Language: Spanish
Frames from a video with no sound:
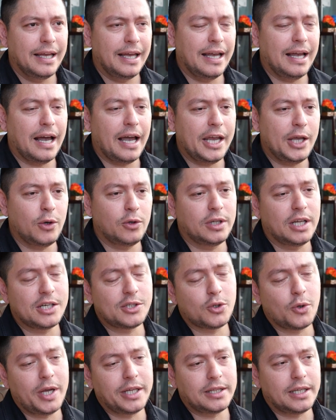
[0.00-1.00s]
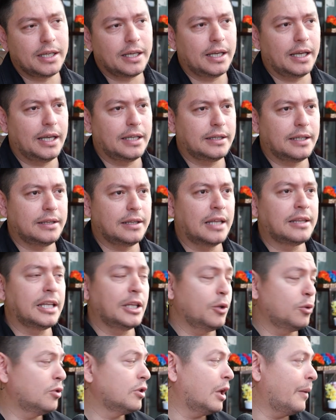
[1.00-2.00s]
es ahí donde esos ítems eh, están
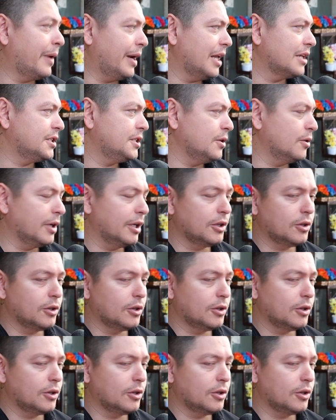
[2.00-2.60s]
teniendo una variación.